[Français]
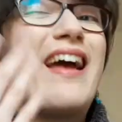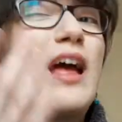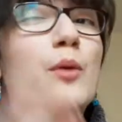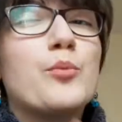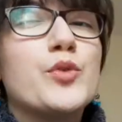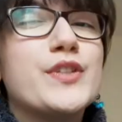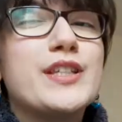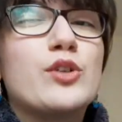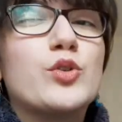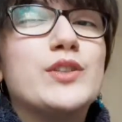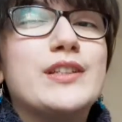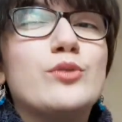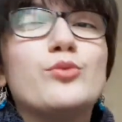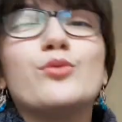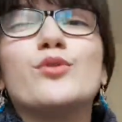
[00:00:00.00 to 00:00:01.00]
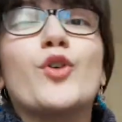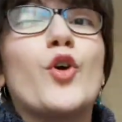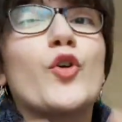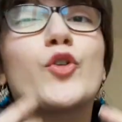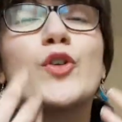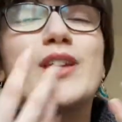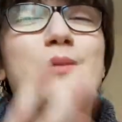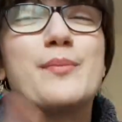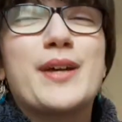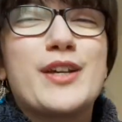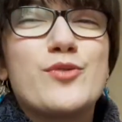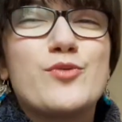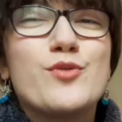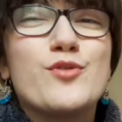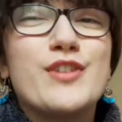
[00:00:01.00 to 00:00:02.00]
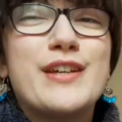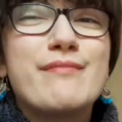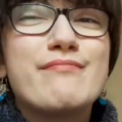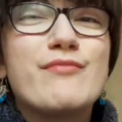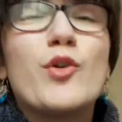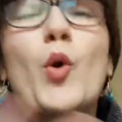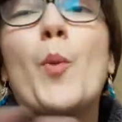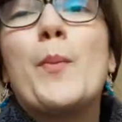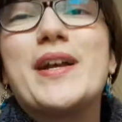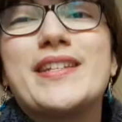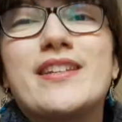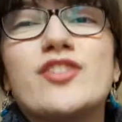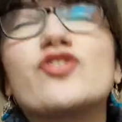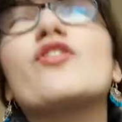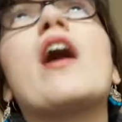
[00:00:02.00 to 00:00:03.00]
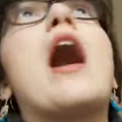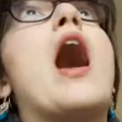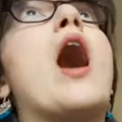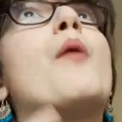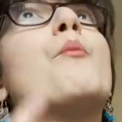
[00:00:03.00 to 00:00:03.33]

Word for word: Un petit côté donc orgueil préjugé, au passage un